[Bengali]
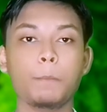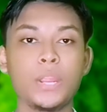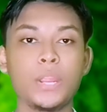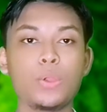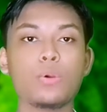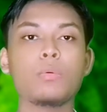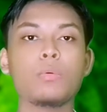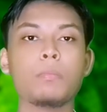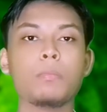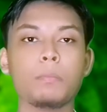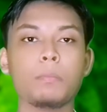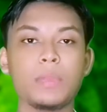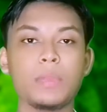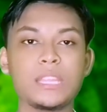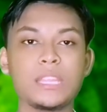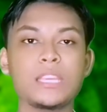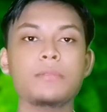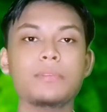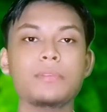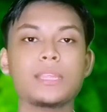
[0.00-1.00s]
নিয়ম
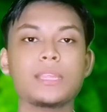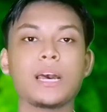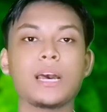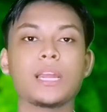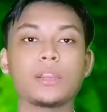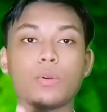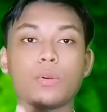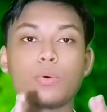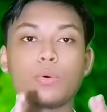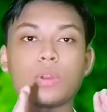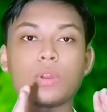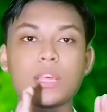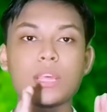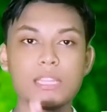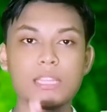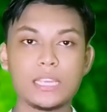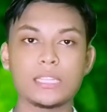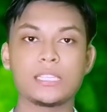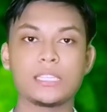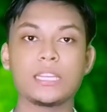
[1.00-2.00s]
বিধিবিধান করে
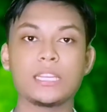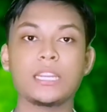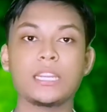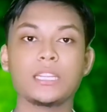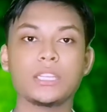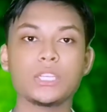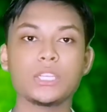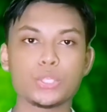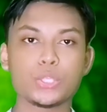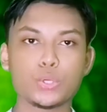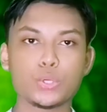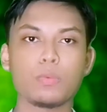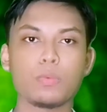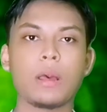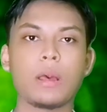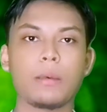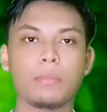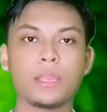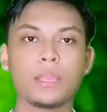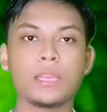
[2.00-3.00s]
দিয়েছে
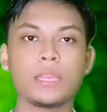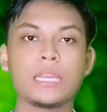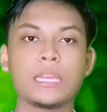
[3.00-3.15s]
নির্দিষ্টভাবে